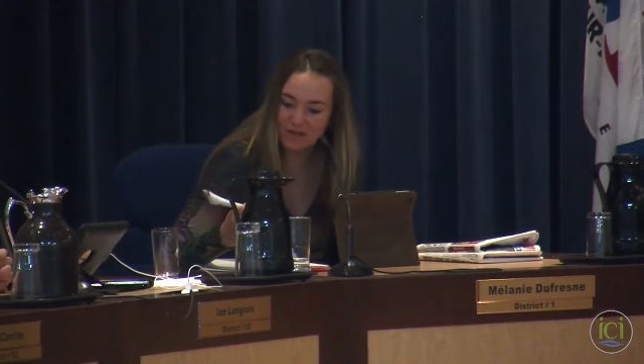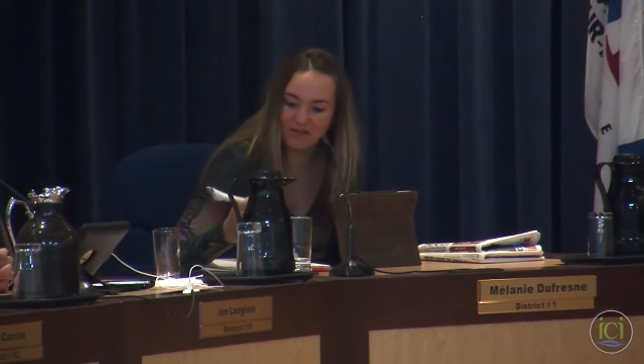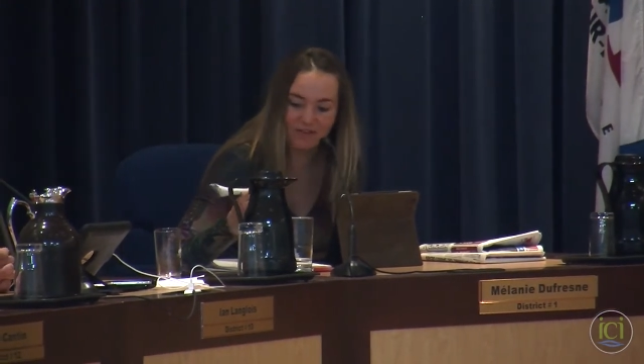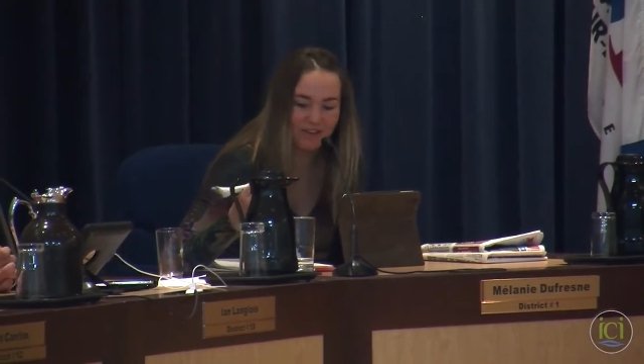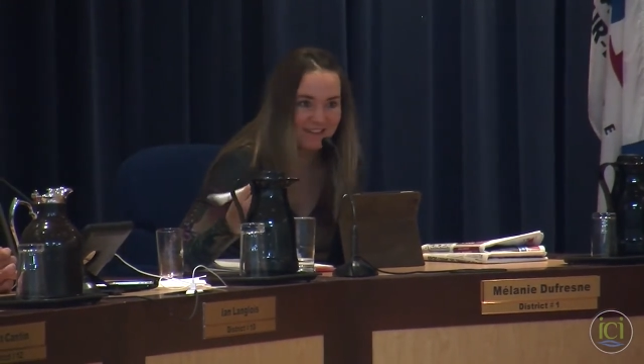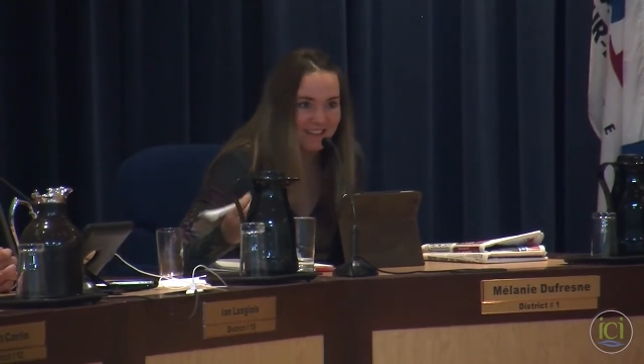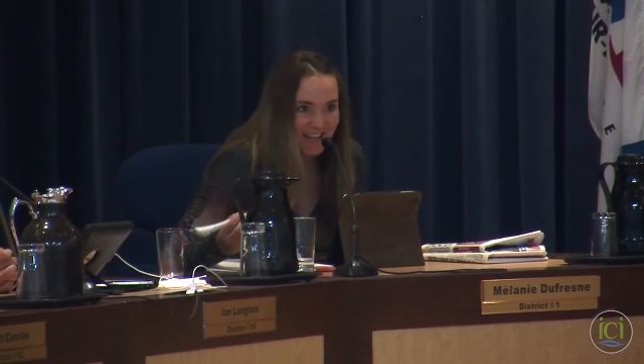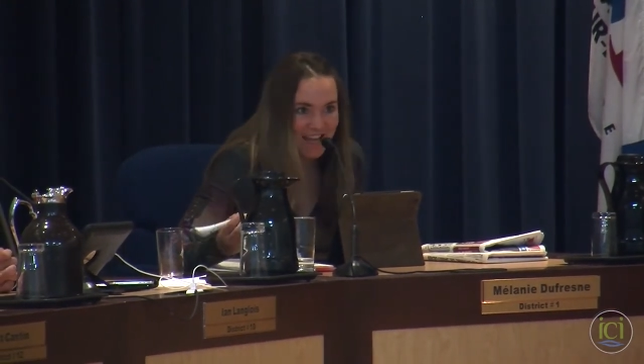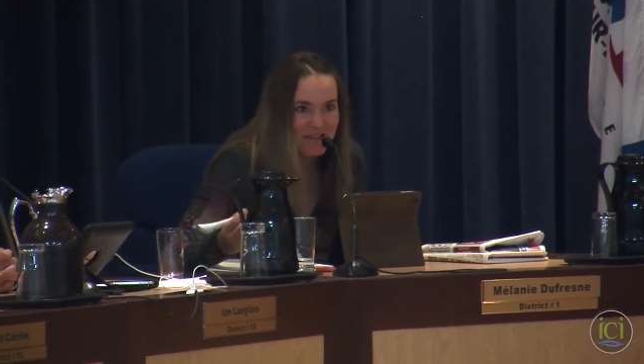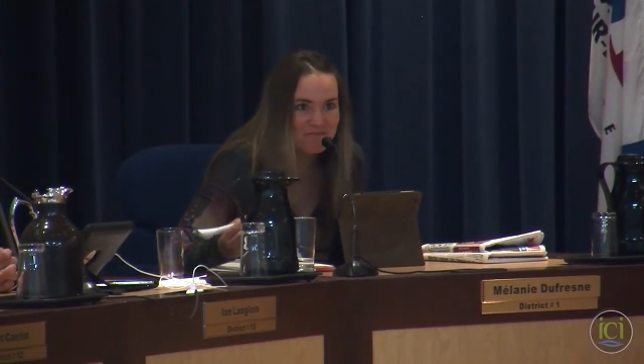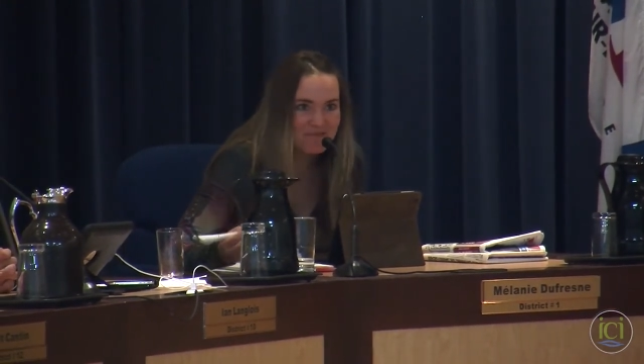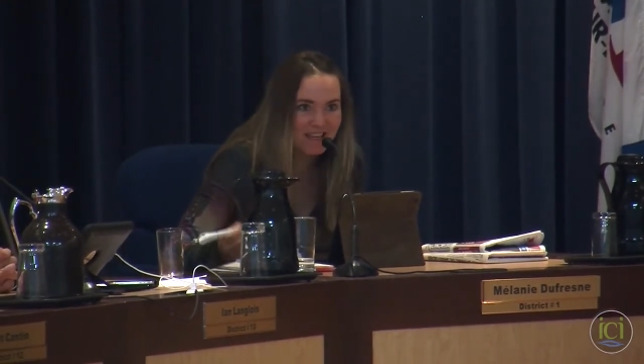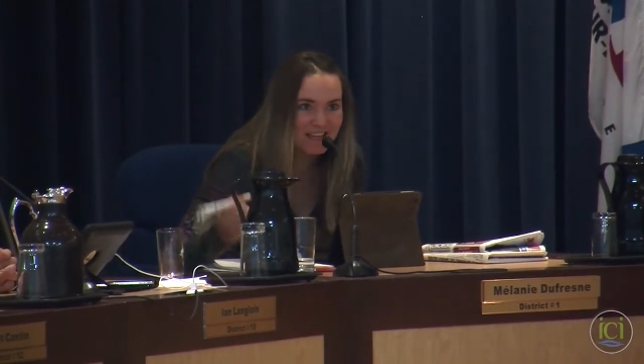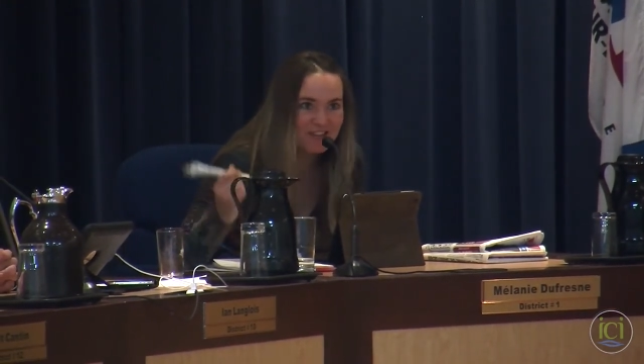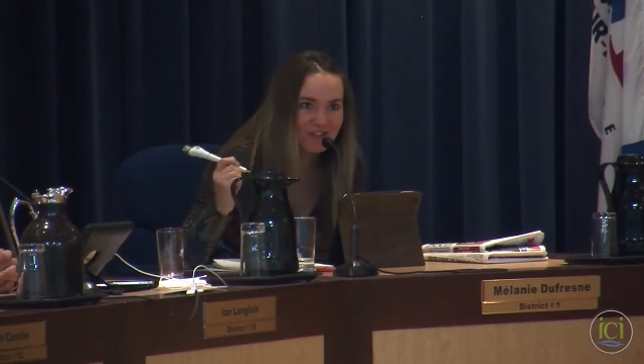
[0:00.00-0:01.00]
Il va très
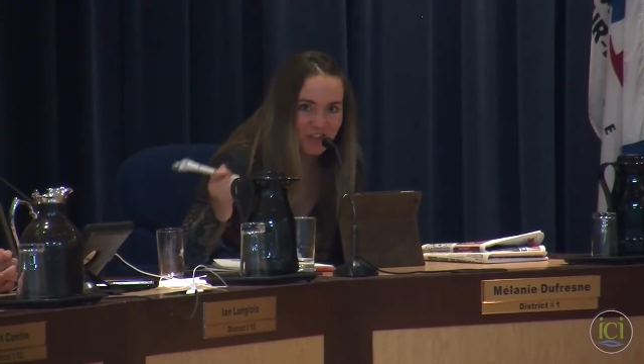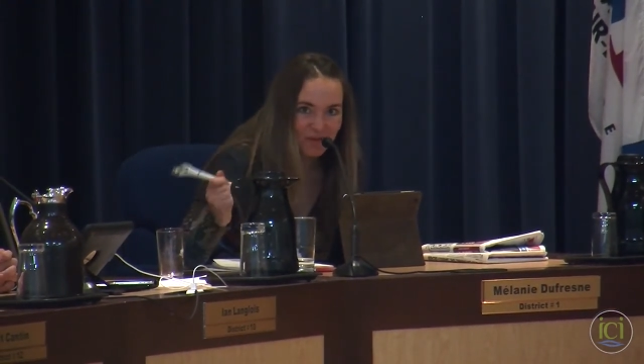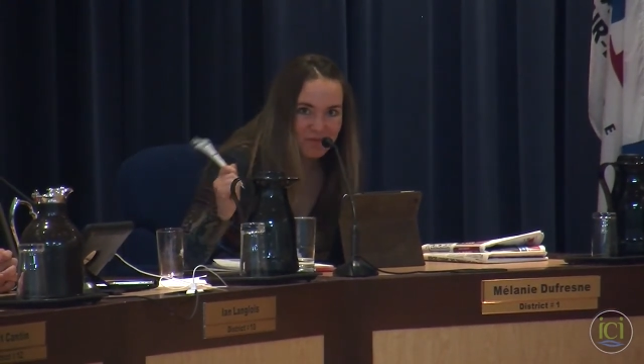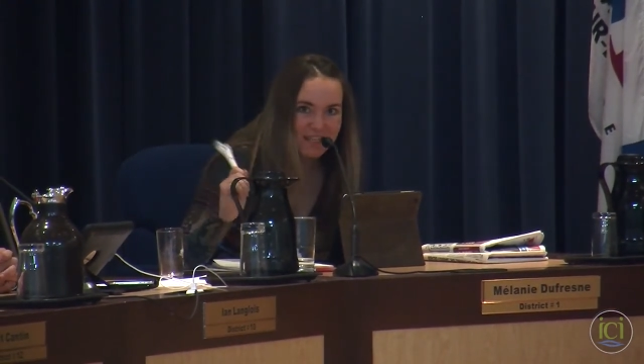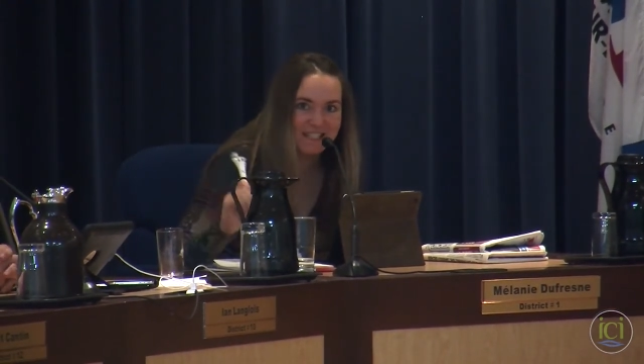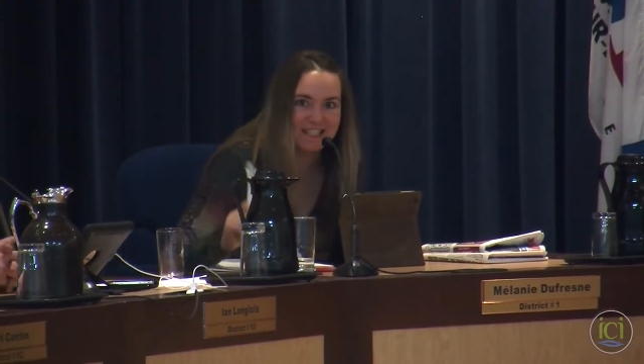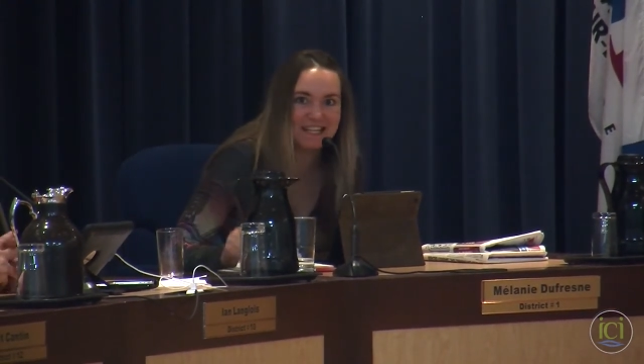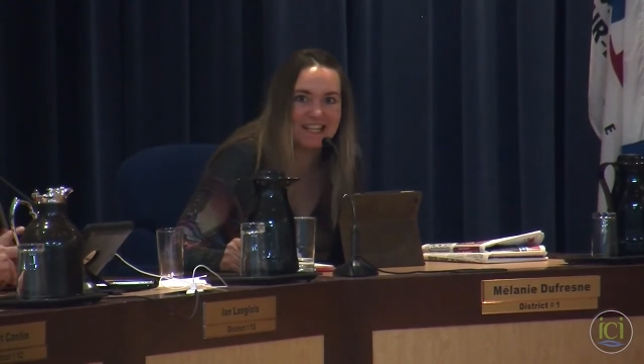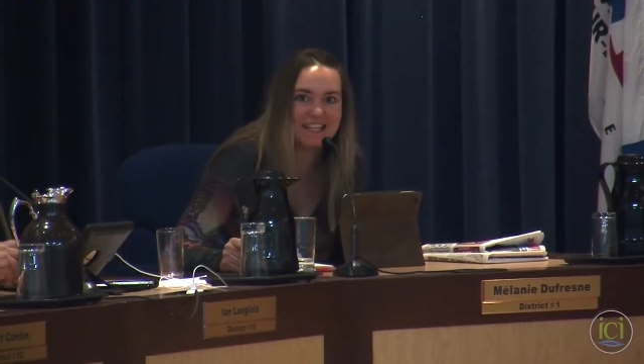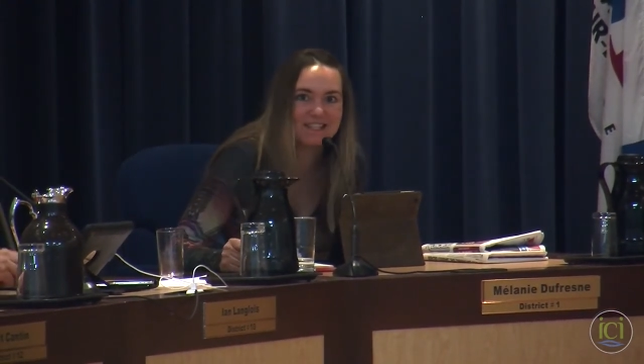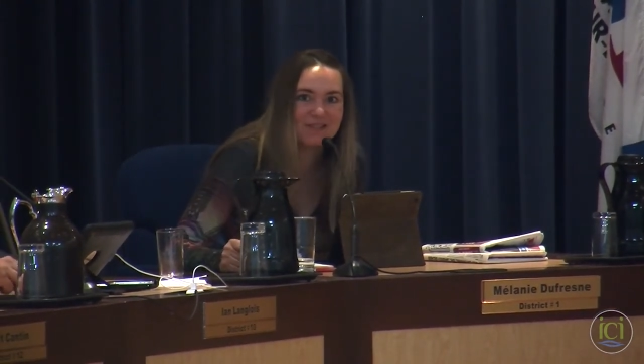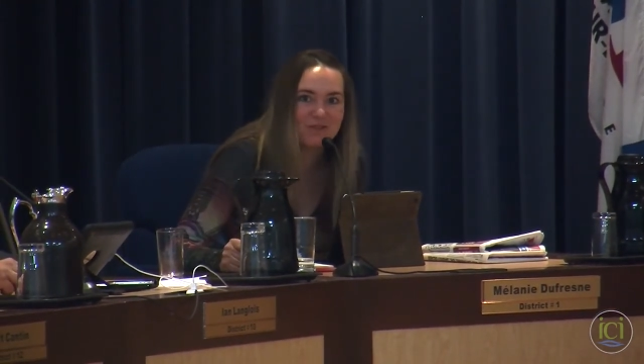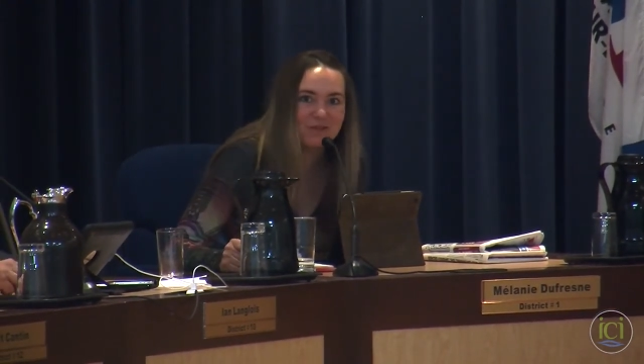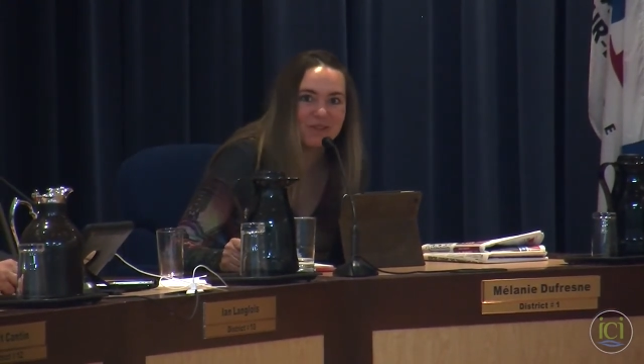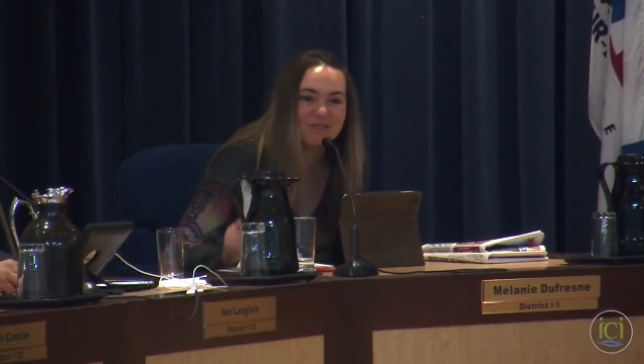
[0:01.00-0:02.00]
bien. Je remercie les
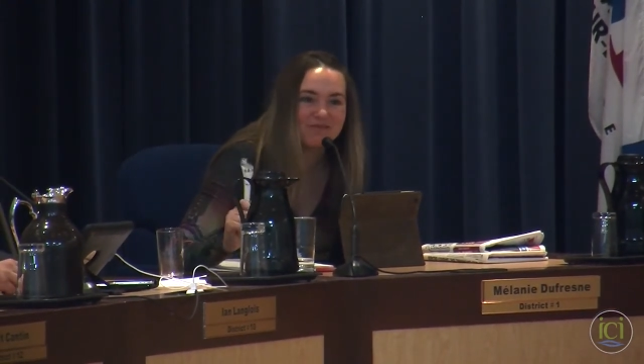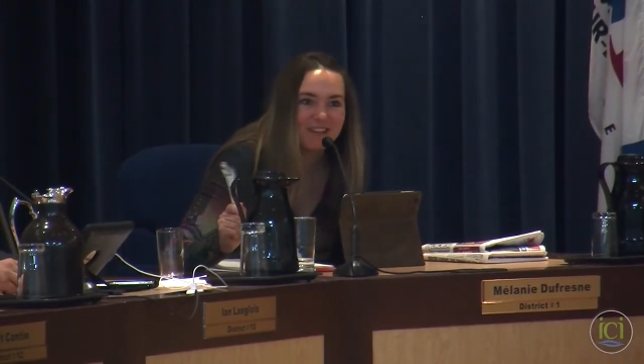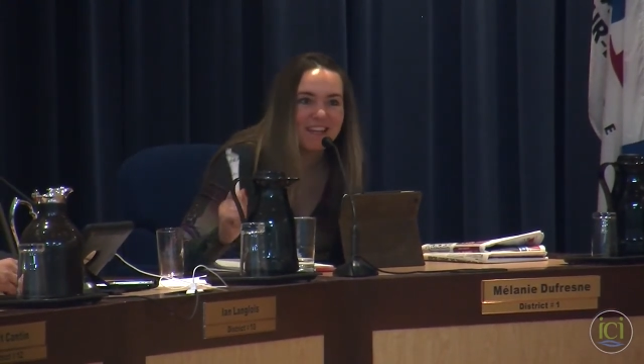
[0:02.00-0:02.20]
scouts.